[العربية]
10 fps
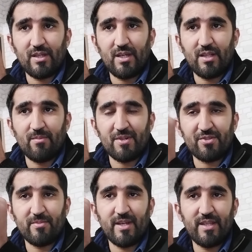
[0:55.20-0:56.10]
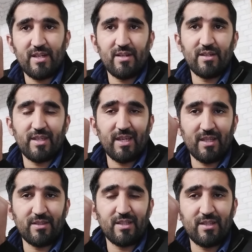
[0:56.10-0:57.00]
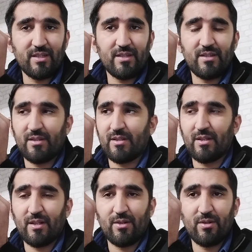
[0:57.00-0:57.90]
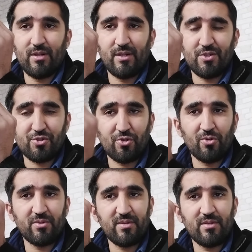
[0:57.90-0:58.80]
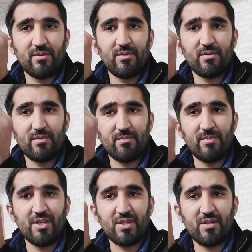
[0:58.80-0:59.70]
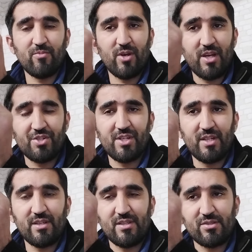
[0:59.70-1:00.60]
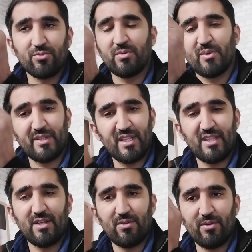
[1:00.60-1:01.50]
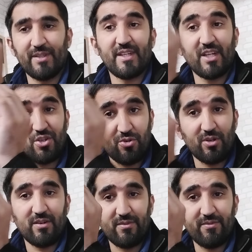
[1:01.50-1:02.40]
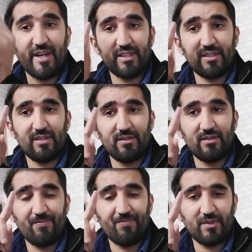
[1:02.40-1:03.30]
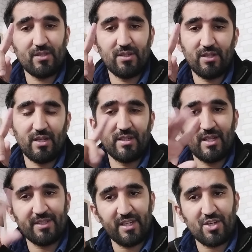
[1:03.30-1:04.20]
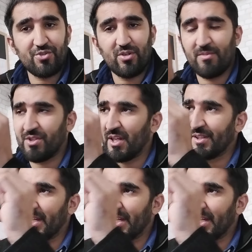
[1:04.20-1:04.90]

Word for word: هذا المرسوم هذا كيحدد الشروط باش المهاجر يسوي الوظيفه ديالو عن طريق الشغل فقط يعني قلنا عن طريق الشغل ماشي عن